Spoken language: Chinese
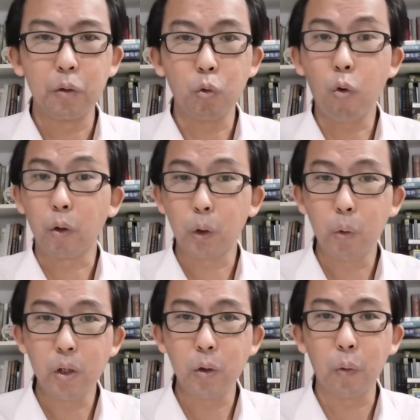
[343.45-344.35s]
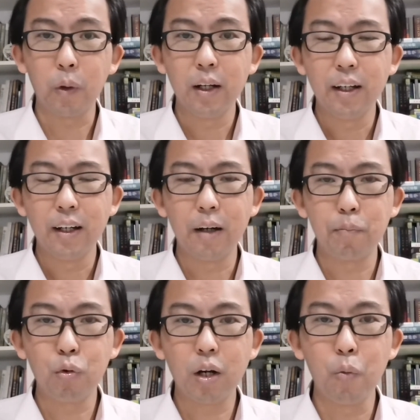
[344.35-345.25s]
如果我的会友啊
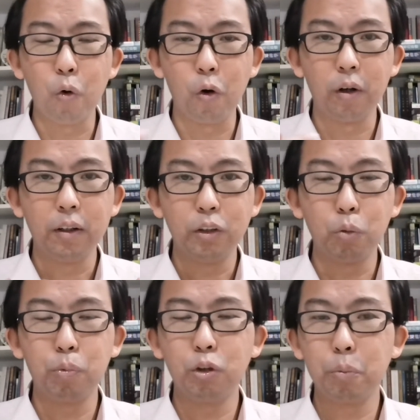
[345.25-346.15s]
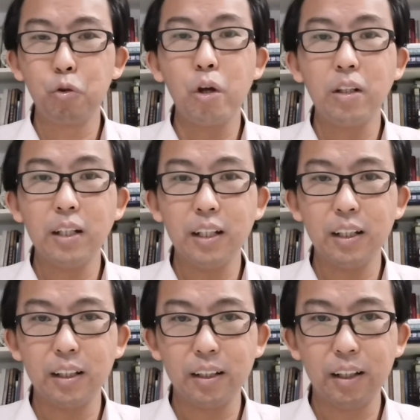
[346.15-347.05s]
不跟我都都不愿
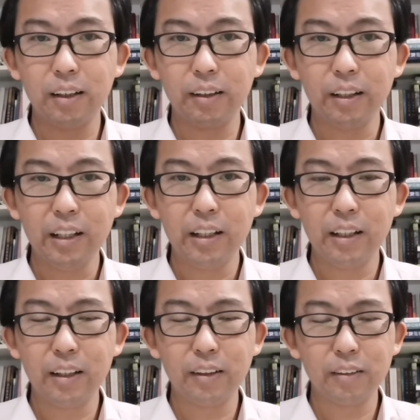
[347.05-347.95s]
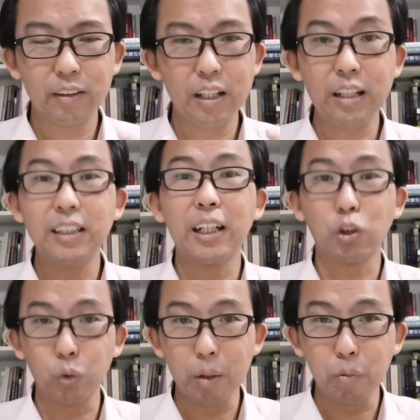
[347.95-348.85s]
意呃呃听这个
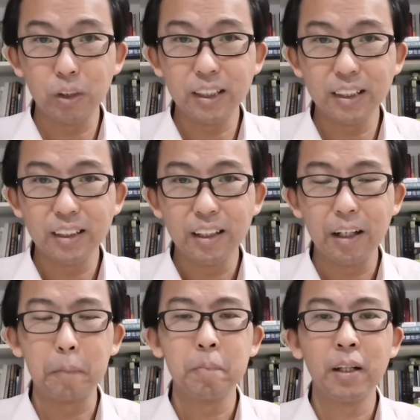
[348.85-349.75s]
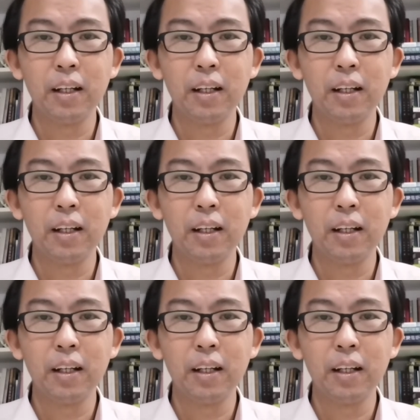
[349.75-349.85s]
主理牧师啊，